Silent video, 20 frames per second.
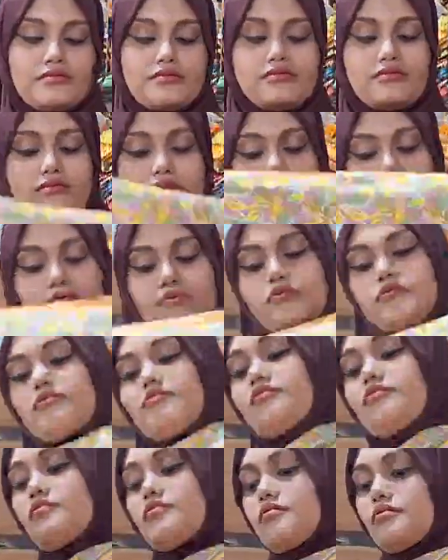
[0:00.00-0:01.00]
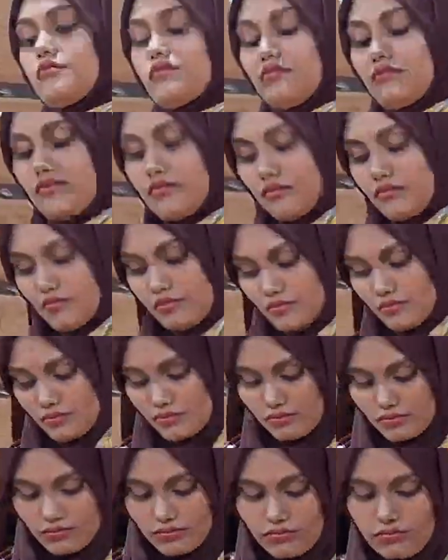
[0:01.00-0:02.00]
এই যে দেখেন দুপাট্টাটা কিন্তু
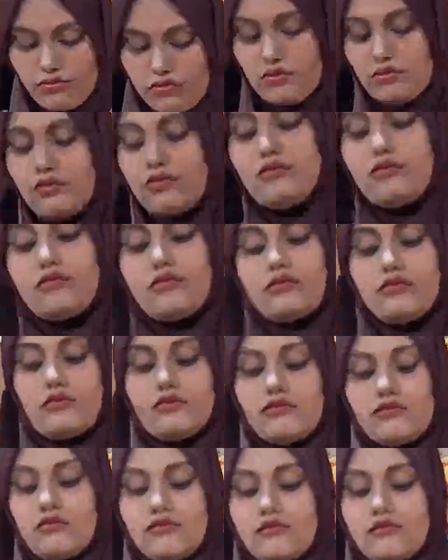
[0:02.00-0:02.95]
পুরোপুরি পাঁচ হাত একটা